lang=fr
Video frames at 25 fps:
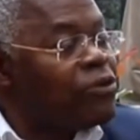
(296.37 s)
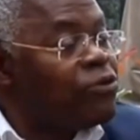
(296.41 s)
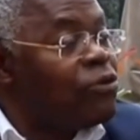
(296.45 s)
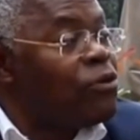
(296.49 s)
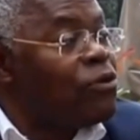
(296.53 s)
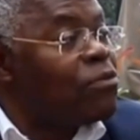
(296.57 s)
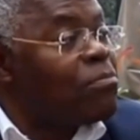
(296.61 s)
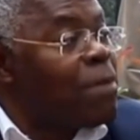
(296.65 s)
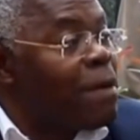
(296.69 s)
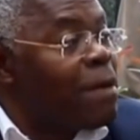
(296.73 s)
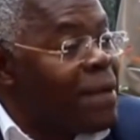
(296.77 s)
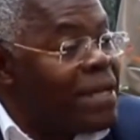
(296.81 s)

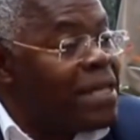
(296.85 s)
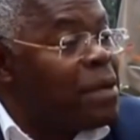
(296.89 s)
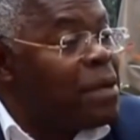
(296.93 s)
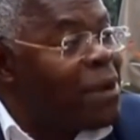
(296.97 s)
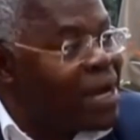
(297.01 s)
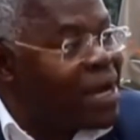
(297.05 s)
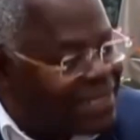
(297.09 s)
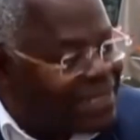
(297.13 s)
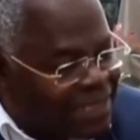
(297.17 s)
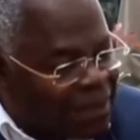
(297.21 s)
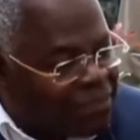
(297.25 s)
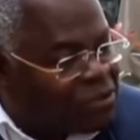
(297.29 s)
Donc, Mamaye
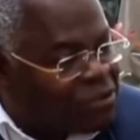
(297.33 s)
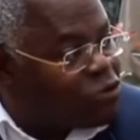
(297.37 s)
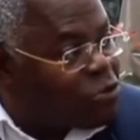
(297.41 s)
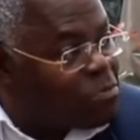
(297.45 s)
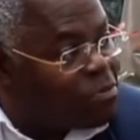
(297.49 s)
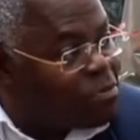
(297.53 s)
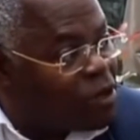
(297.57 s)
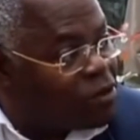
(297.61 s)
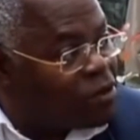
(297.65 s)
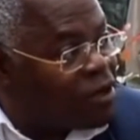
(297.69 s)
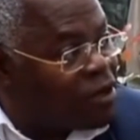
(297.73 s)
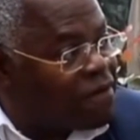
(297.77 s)
accepte de
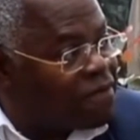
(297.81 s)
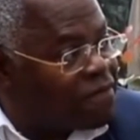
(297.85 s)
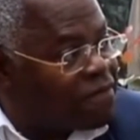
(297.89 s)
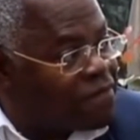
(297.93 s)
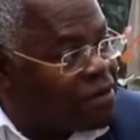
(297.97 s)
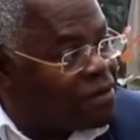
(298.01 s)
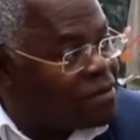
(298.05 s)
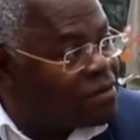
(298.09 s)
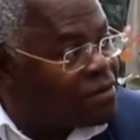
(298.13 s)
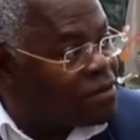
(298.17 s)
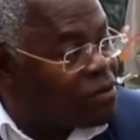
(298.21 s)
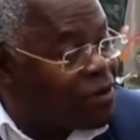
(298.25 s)
prendre
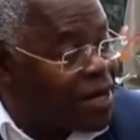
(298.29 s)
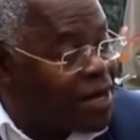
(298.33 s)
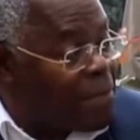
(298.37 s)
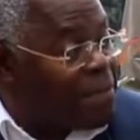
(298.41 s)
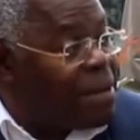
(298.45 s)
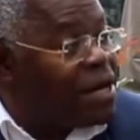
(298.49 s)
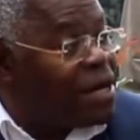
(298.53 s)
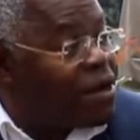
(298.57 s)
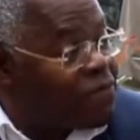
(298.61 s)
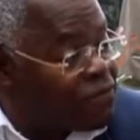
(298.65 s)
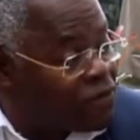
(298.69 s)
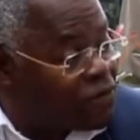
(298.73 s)
l'enfant. On
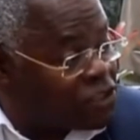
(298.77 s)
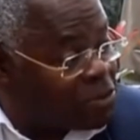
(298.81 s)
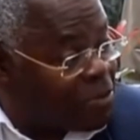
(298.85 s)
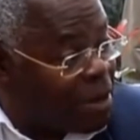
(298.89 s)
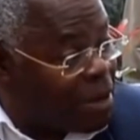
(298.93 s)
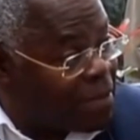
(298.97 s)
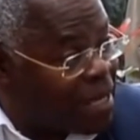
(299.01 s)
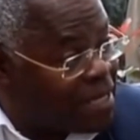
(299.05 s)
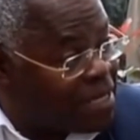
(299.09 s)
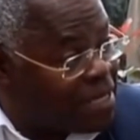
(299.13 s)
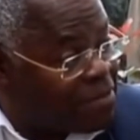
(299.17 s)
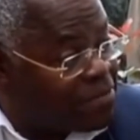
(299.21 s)
amène l'enfant chez
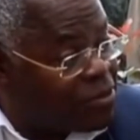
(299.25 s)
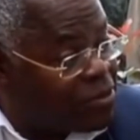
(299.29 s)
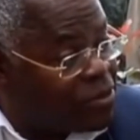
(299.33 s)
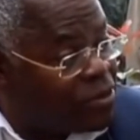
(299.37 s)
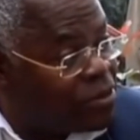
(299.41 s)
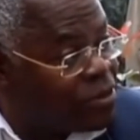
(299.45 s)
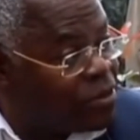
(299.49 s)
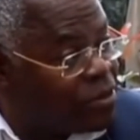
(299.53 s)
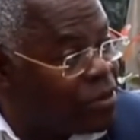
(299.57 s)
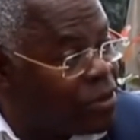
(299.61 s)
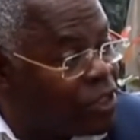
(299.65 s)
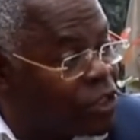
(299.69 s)
Mamayemo,
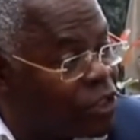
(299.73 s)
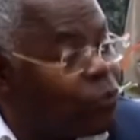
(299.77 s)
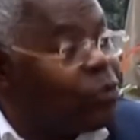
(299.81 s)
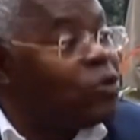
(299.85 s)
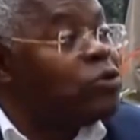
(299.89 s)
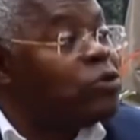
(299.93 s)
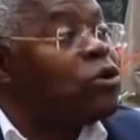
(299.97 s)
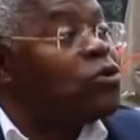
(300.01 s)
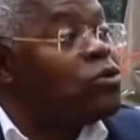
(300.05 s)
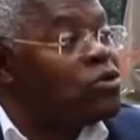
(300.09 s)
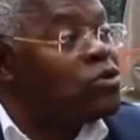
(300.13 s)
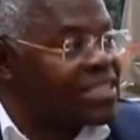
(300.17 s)
tu
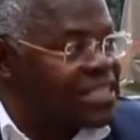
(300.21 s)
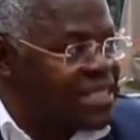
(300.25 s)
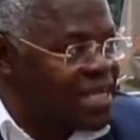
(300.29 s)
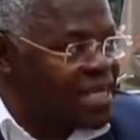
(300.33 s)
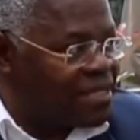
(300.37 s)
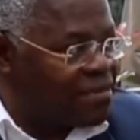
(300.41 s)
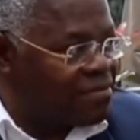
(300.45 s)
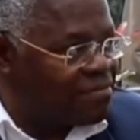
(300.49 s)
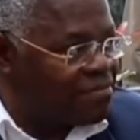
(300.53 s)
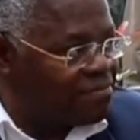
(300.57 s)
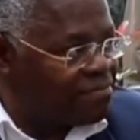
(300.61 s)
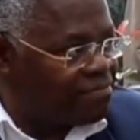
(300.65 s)
lui donnes le
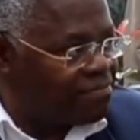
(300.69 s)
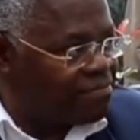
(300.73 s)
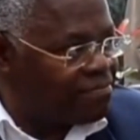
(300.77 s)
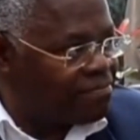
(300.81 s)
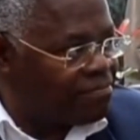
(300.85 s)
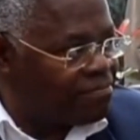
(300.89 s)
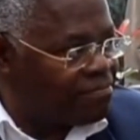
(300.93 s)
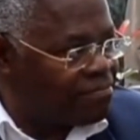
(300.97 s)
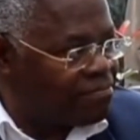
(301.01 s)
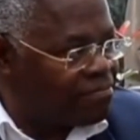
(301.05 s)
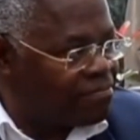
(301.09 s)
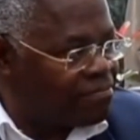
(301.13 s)
sein.
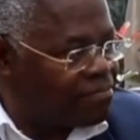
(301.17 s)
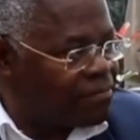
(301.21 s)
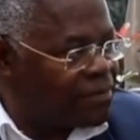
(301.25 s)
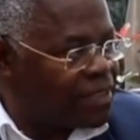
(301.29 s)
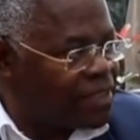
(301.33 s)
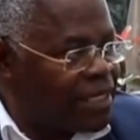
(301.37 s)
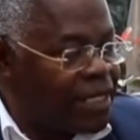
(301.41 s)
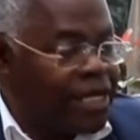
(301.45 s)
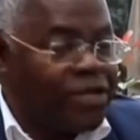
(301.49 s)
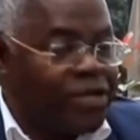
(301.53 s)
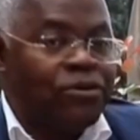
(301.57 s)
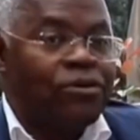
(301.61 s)

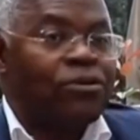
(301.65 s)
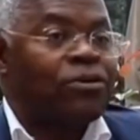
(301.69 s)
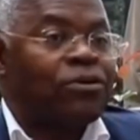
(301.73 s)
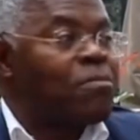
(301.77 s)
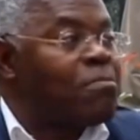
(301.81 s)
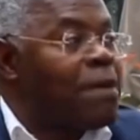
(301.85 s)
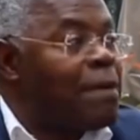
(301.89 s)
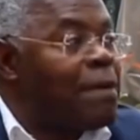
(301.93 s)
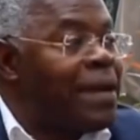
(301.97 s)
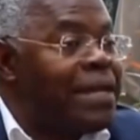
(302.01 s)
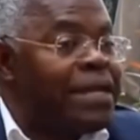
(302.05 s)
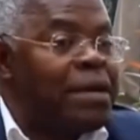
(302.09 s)
Et
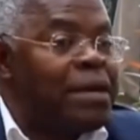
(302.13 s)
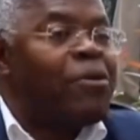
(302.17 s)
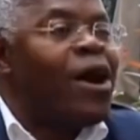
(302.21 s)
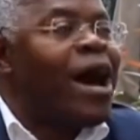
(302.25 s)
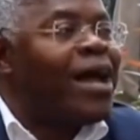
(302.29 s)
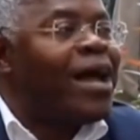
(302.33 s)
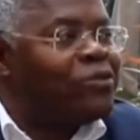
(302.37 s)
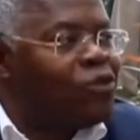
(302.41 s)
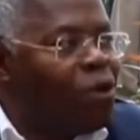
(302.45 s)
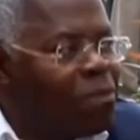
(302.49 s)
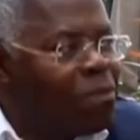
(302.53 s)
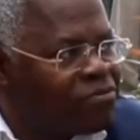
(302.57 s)
donc, Mama Yemo
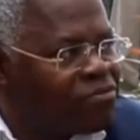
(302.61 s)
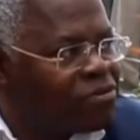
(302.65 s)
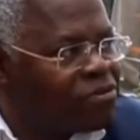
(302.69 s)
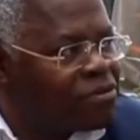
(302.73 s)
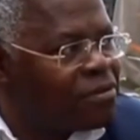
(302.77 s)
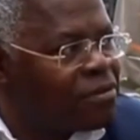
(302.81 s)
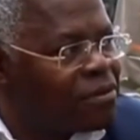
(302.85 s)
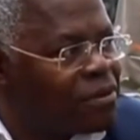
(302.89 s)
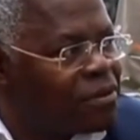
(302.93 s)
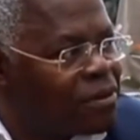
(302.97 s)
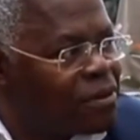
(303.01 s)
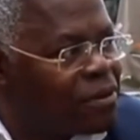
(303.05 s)
adopte
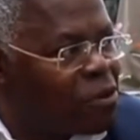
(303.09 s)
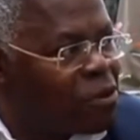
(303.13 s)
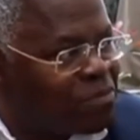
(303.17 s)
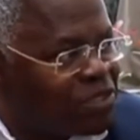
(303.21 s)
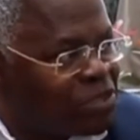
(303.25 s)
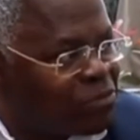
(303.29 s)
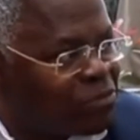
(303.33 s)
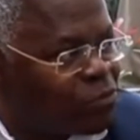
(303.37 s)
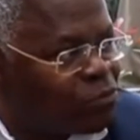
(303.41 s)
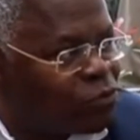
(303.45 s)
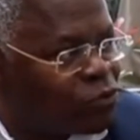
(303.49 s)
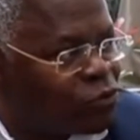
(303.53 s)
le
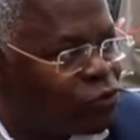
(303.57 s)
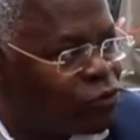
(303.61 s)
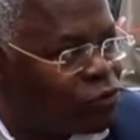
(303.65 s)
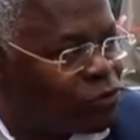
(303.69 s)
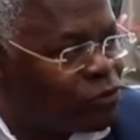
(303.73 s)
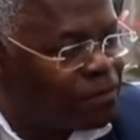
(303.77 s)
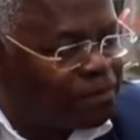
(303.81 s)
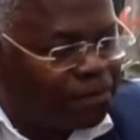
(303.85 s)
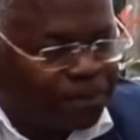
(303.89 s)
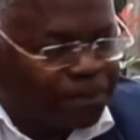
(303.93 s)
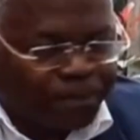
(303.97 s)
petit Mobutu.